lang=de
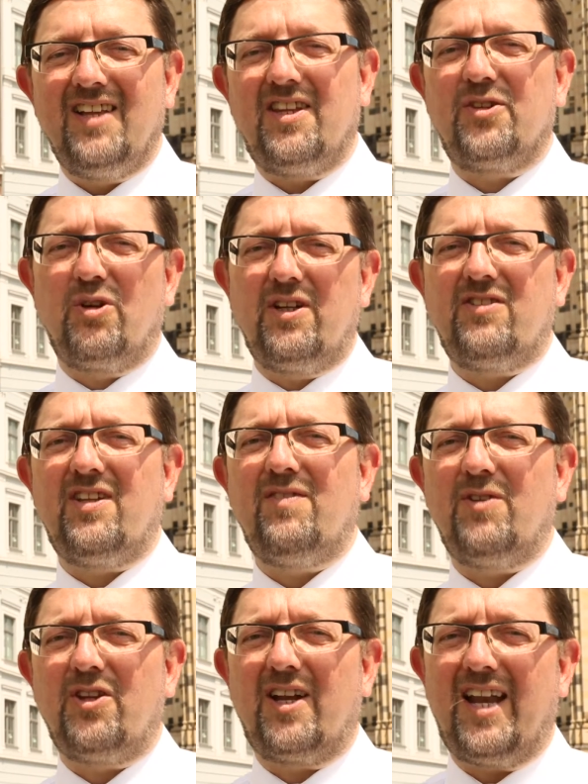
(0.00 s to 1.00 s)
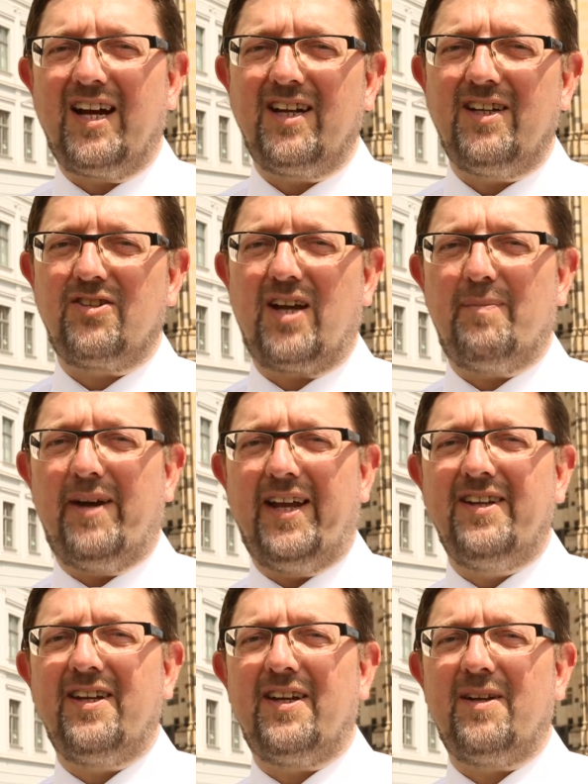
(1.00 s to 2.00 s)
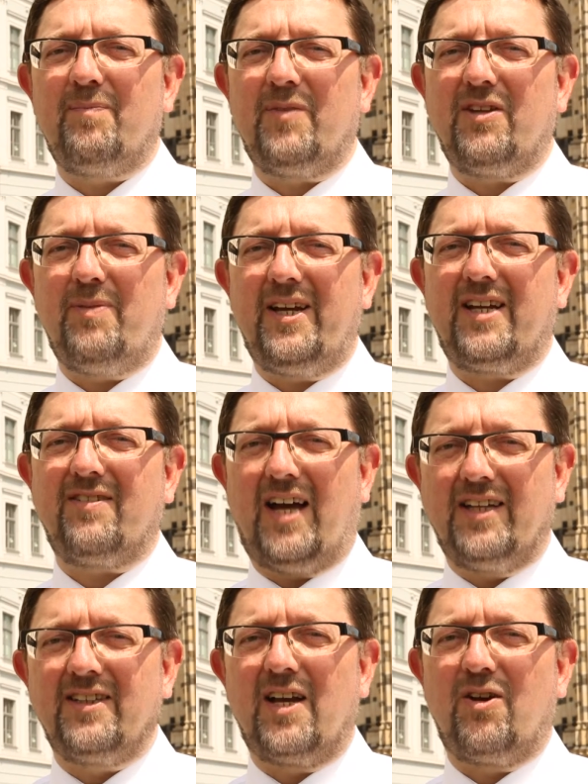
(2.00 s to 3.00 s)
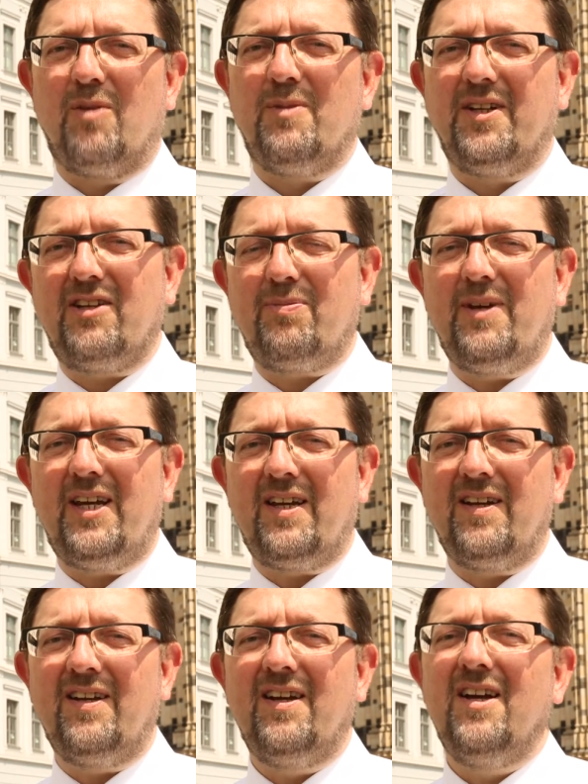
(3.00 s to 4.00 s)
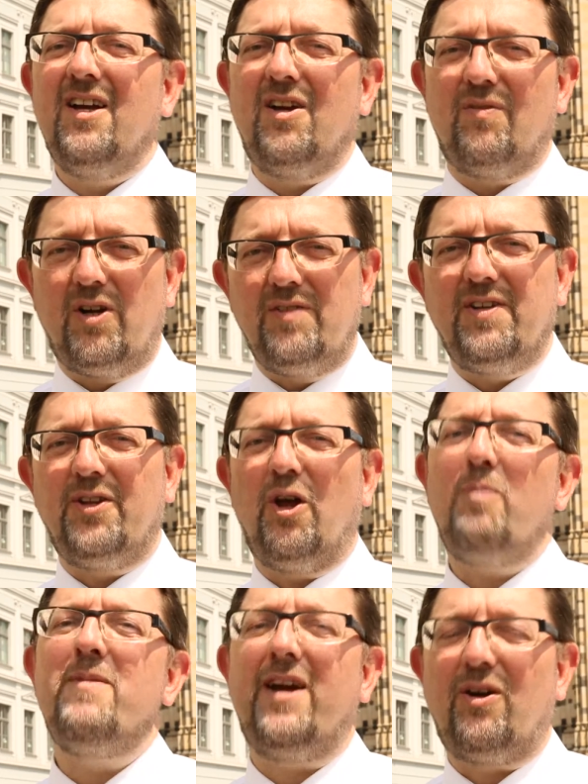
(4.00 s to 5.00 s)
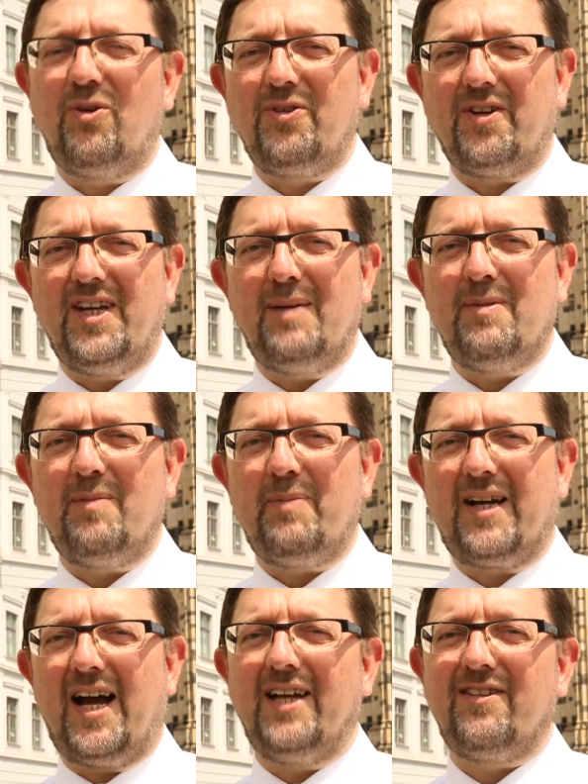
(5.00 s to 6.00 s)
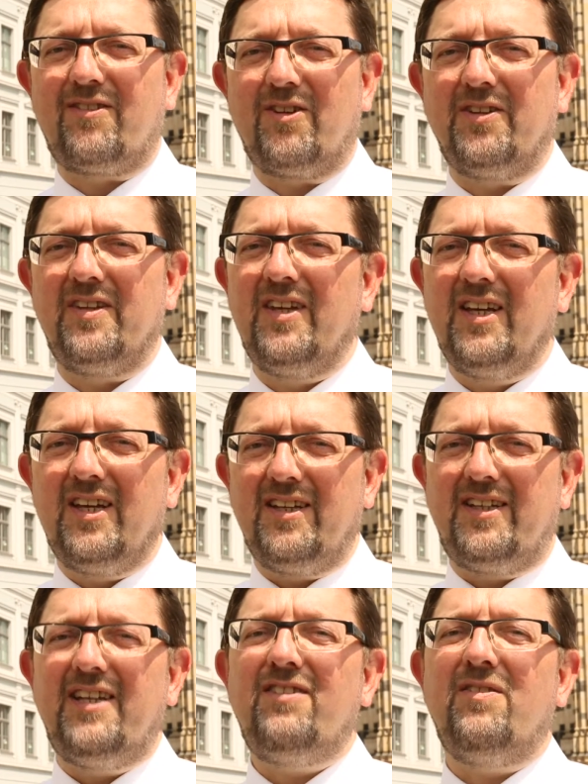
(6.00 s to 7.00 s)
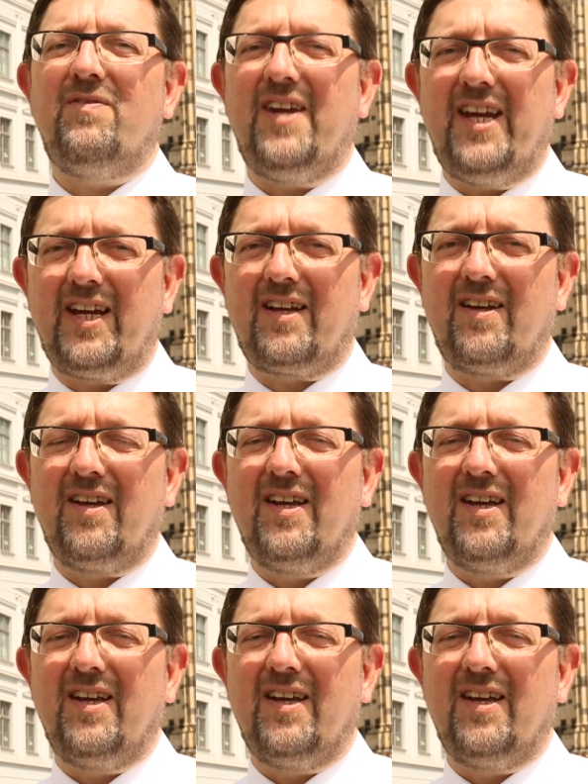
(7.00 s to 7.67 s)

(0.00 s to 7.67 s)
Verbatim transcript: Natürlich sind wir noch lange nicht am Ende des Weges angekommen. Deswegen wollen wir noch mehr Unternehmen begeistern, diesen Weg